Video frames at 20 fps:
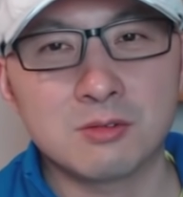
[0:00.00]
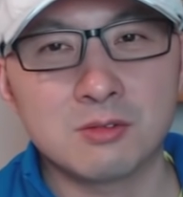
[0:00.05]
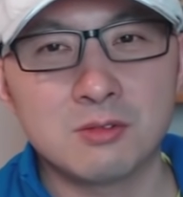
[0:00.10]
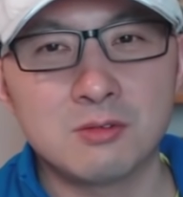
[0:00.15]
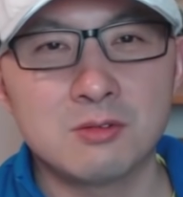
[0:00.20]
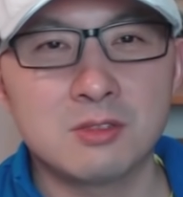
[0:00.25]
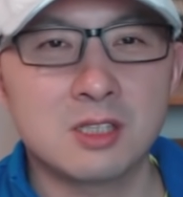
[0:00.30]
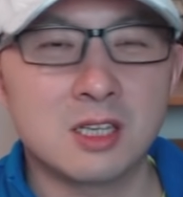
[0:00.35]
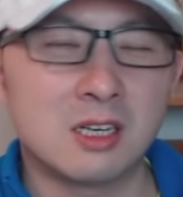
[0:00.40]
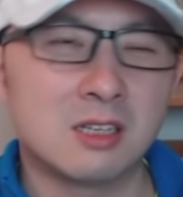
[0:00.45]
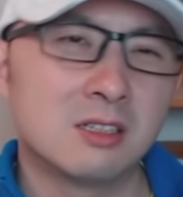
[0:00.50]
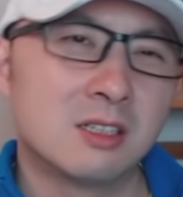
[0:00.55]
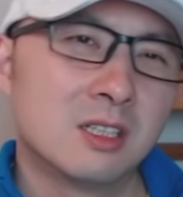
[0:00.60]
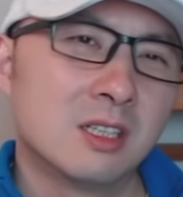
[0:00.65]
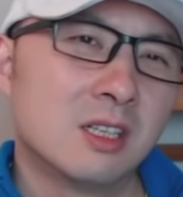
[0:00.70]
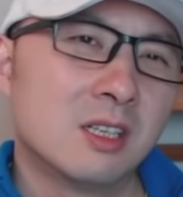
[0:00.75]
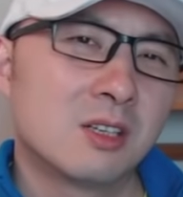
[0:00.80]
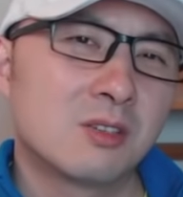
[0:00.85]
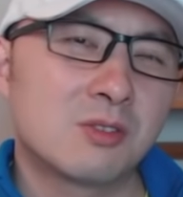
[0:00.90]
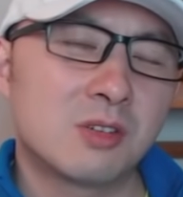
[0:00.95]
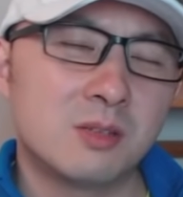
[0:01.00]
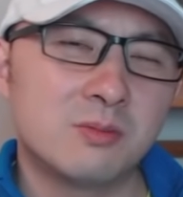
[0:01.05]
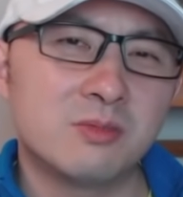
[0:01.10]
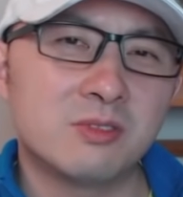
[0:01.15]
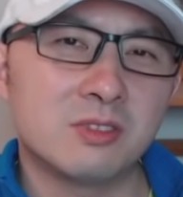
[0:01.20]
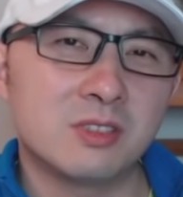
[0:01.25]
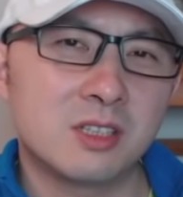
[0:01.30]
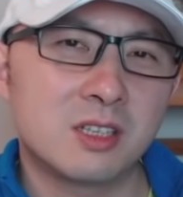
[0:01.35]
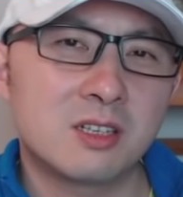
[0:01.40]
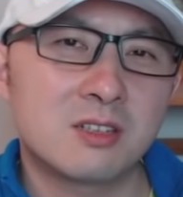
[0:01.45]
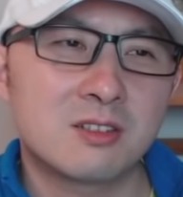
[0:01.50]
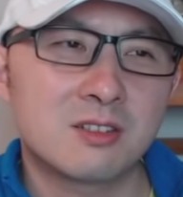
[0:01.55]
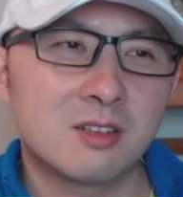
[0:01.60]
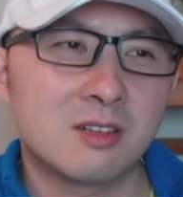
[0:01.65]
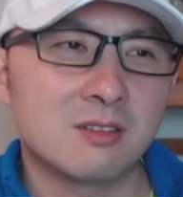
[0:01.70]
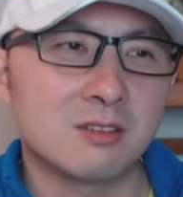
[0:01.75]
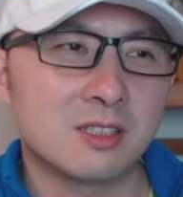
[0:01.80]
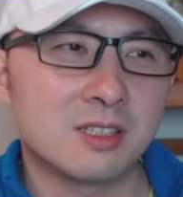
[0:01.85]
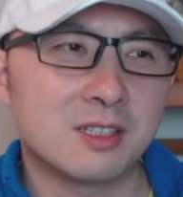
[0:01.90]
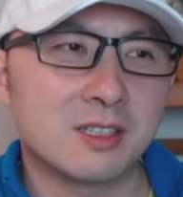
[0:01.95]
所以我想，川普应该知
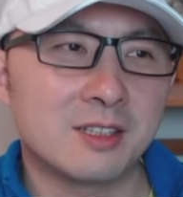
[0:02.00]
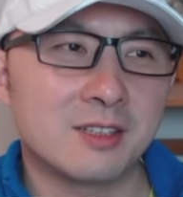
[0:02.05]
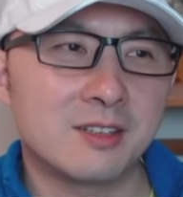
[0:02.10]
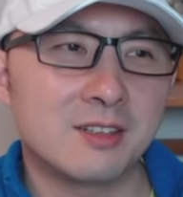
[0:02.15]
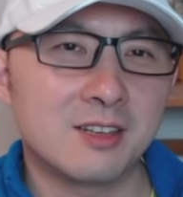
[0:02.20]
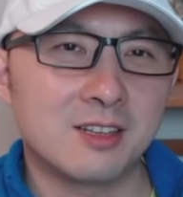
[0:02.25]
道这些。